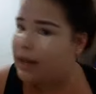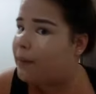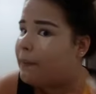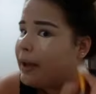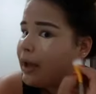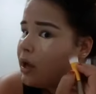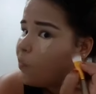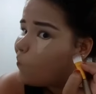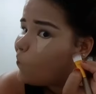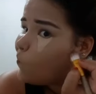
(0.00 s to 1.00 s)
Ela pega...
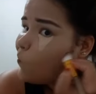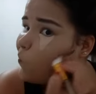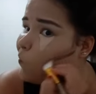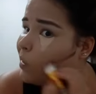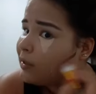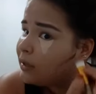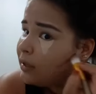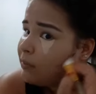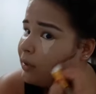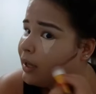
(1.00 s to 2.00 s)
Passa
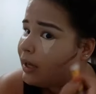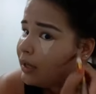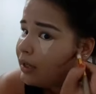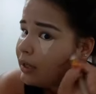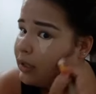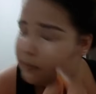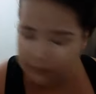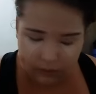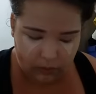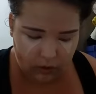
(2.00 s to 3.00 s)
também aqui.
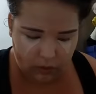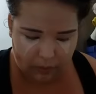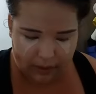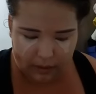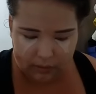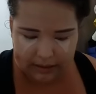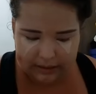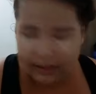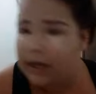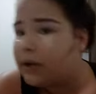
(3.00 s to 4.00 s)
Deixa eu pegar um
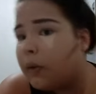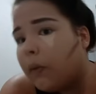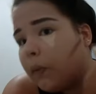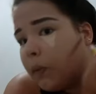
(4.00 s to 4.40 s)
mais claro.